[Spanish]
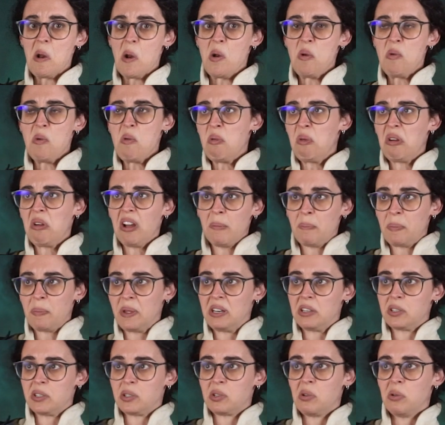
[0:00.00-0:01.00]
nunca
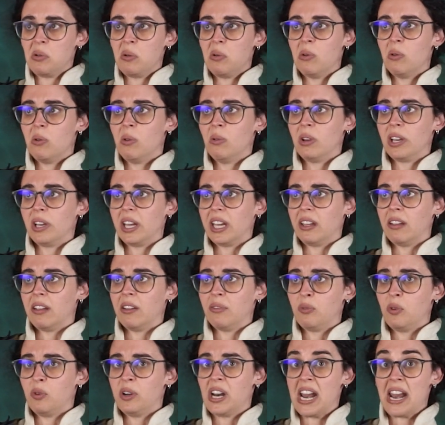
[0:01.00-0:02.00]
pensó
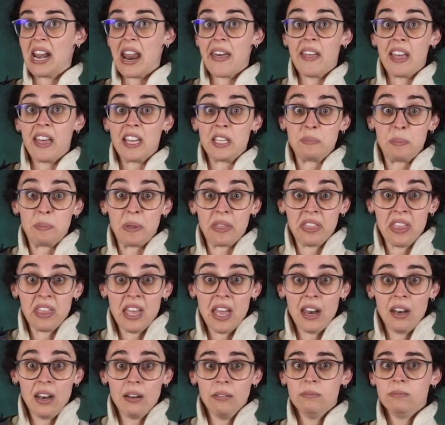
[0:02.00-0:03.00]
que fuera nada
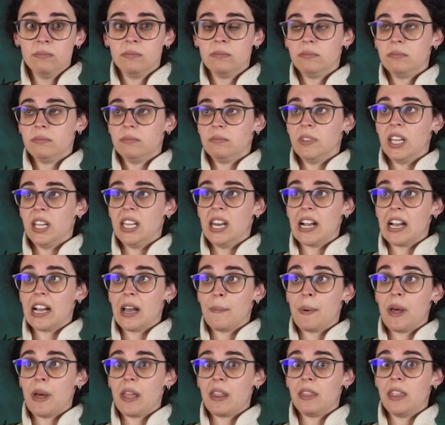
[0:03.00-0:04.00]
especial, era
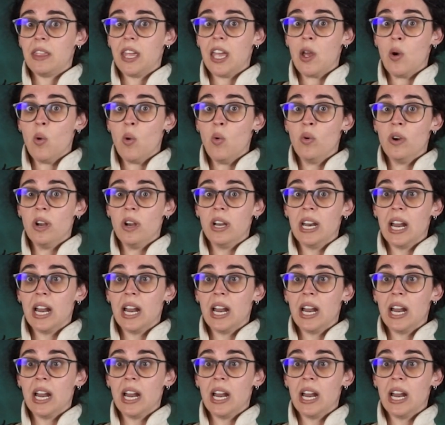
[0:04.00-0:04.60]
capaz de un